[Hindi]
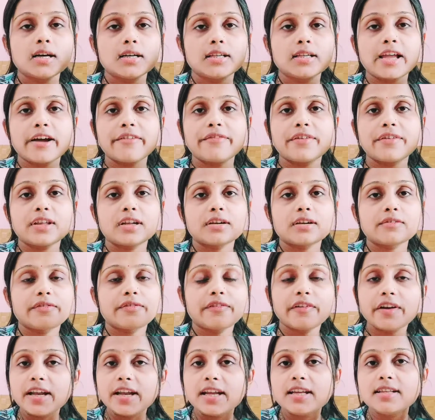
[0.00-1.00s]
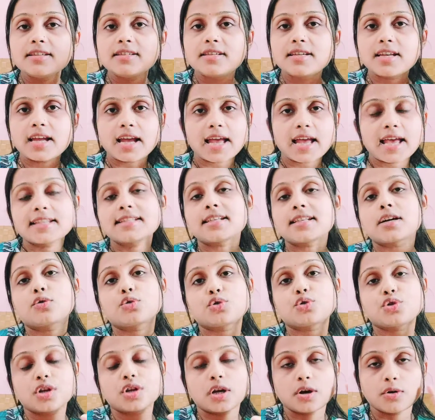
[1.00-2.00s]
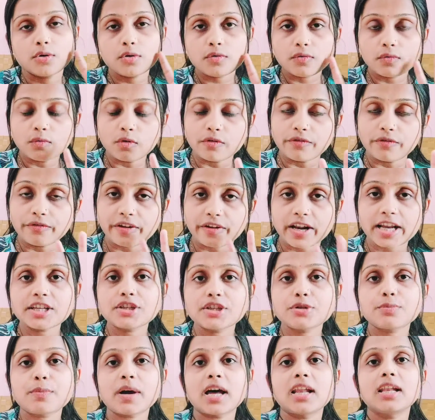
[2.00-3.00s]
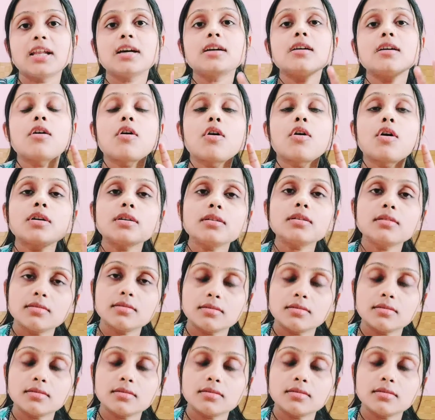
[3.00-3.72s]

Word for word: या फिर फ्रीज या ऐसा कुछ ना हो वो फ्रेश पालक और